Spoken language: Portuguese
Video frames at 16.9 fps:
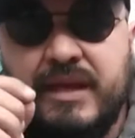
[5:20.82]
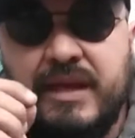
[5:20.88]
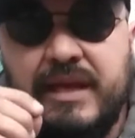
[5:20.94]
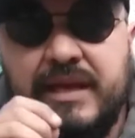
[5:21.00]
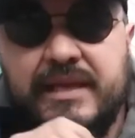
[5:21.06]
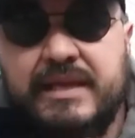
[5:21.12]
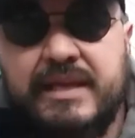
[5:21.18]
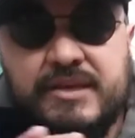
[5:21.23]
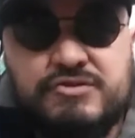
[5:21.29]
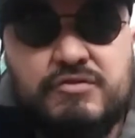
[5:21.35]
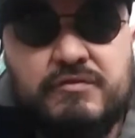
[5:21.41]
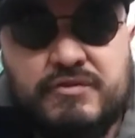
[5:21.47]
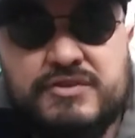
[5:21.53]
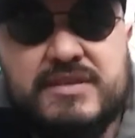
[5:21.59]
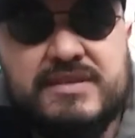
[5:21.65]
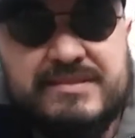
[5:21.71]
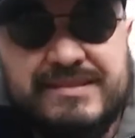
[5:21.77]
ele
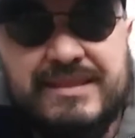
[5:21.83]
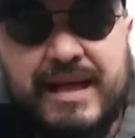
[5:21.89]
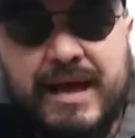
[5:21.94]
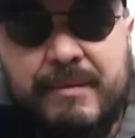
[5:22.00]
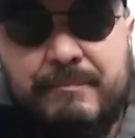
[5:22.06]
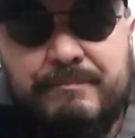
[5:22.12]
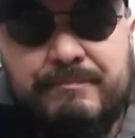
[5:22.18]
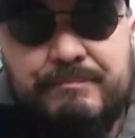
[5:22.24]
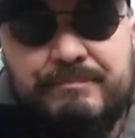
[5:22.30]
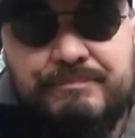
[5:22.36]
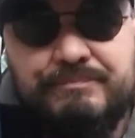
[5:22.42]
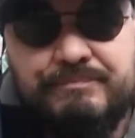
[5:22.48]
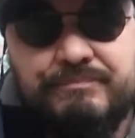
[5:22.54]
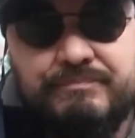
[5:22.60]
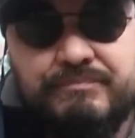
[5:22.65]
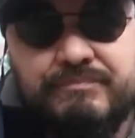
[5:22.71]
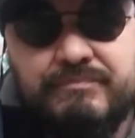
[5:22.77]
resolveu se exilar.
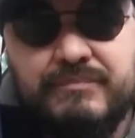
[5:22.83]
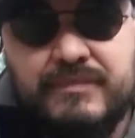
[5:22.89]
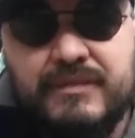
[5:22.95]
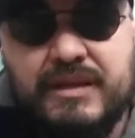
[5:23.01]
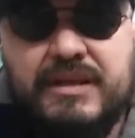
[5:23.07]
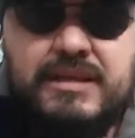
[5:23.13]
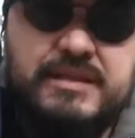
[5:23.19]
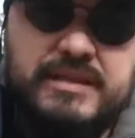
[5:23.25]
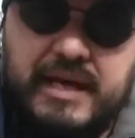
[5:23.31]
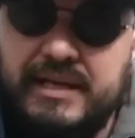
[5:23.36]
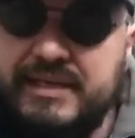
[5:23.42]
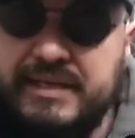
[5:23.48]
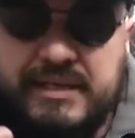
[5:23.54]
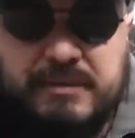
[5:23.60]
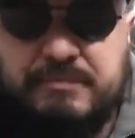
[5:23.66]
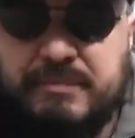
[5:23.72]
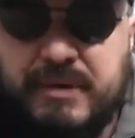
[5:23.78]
E
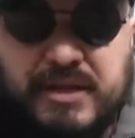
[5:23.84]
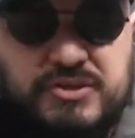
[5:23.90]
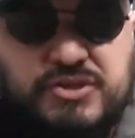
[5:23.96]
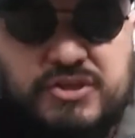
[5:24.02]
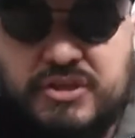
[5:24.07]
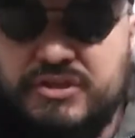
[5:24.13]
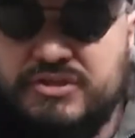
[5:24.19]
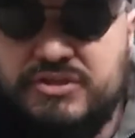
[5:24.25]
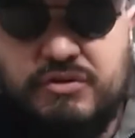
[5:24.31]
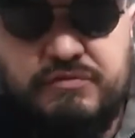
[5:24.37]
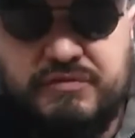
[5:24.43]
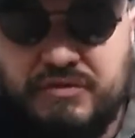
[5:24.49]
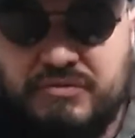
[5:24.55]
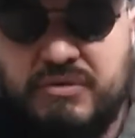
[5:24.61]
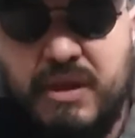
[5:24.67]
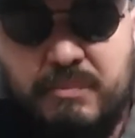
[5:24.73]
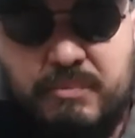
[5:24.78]
dali para diante é o
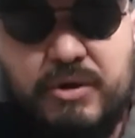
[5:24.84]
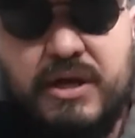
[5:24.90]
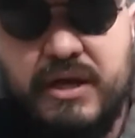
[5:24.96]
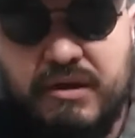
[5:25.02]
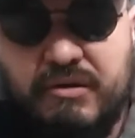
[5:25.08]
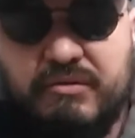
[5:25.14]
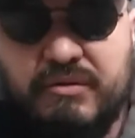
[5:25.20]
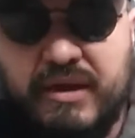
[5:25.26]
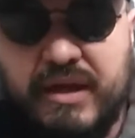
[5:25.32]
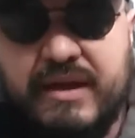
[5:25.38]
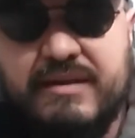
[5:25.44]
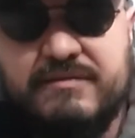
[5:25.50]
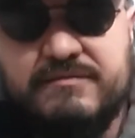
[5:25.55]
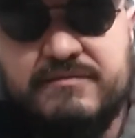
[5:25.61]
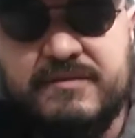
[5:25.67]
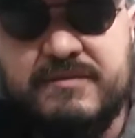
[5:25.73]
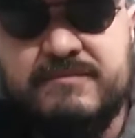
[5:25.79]
fim do Napoleão, né?
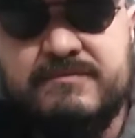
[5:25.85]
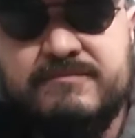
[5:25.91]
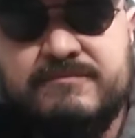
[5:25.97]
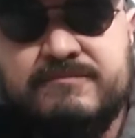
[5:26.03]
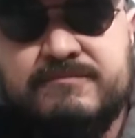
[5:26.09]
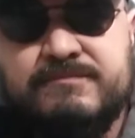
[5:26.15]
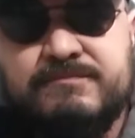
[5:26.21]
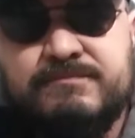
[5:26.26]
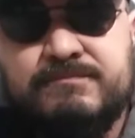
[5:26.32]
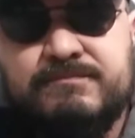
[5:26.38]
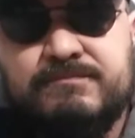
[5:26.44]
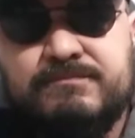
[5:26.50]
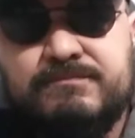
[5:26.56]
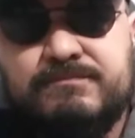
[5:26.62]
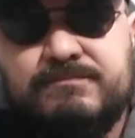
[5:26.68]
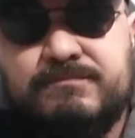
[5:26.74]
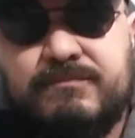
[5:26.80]
Enfim.
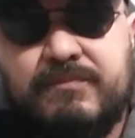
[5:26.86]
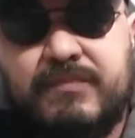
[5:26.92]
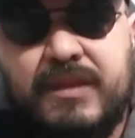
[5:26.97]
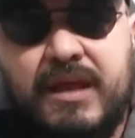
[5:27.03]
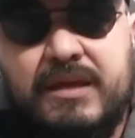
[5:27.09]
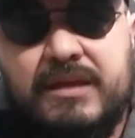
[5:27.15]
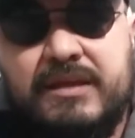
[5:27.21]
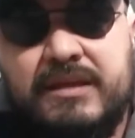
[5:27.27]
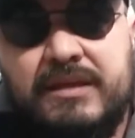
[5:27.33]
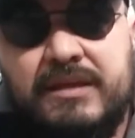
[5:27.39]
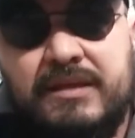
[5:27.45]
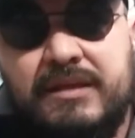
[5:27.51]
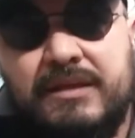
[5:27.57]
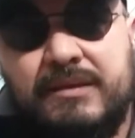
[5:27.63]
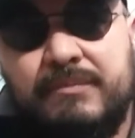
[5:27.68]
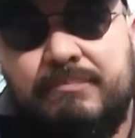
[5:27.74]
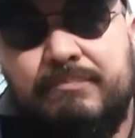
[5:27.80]

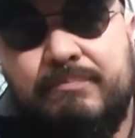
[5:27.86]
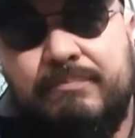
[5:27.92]
E